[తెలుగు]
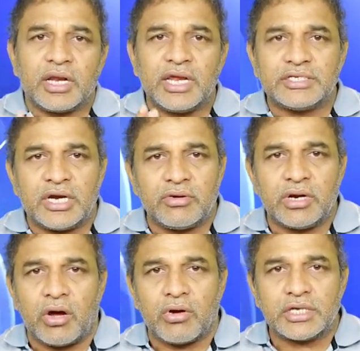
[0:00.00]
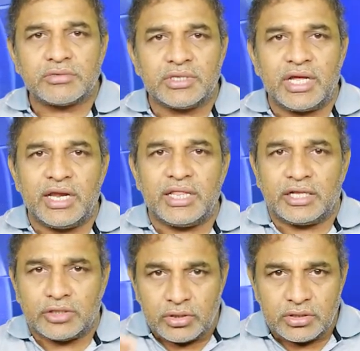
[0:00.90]
రీచ్ అయ్యేటువంటి అవకాశం ఉందా లేదా
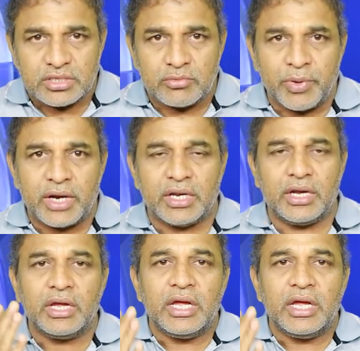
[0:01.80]
తెలుగుదేశం పార్టీ